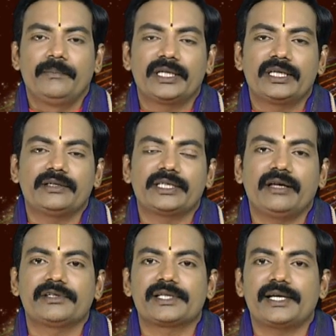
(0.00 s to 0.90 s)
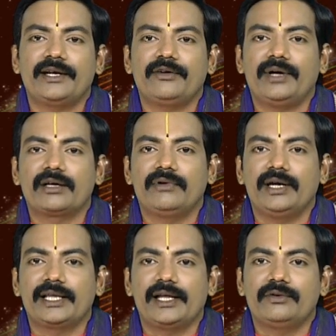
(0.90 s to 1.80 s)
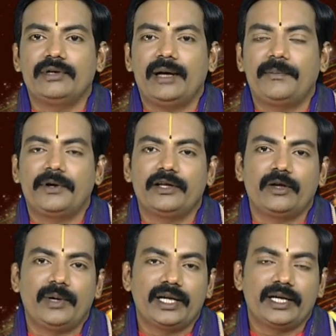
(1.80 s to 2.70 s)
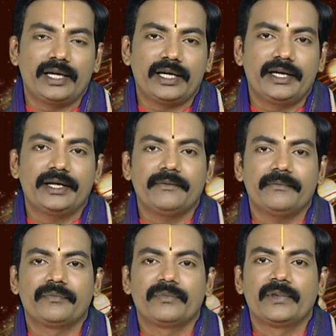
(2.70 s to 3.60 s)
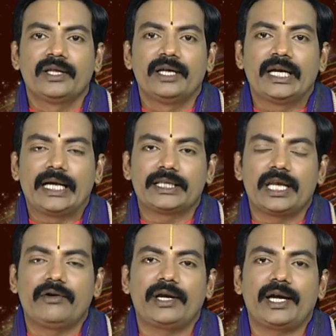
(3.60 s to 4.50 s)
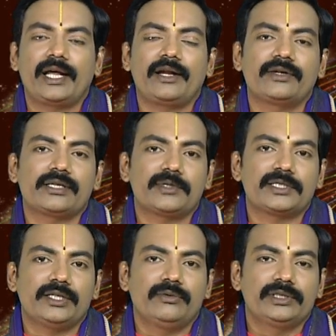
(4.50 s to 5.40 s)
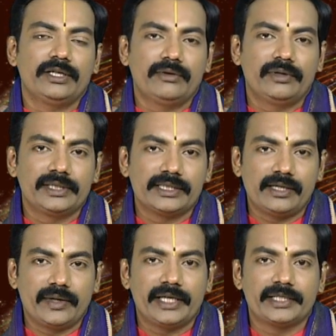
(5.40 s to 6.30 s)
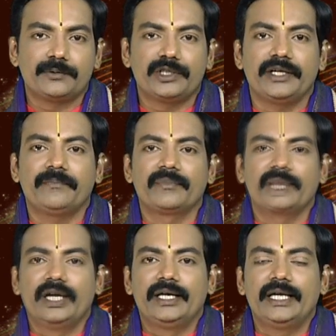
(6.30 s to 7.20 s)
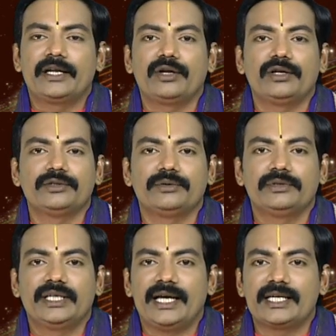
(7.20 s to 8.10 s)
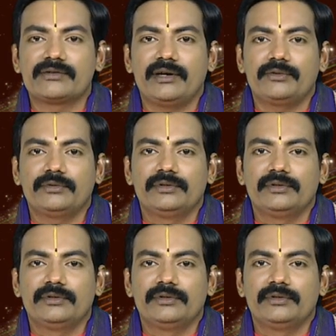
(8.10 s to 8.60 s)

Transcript: ప్రతి చిన్న విషయాల్లో వాగ్వాదాలు అపవాదమాలు కలకండి గతంలో ఉన్న అనారోగ్య సమస్యలు ఒత్తిడికి గురి చేసే అవకాశం ఉంది నేటి రోజు ఈ రాశివారు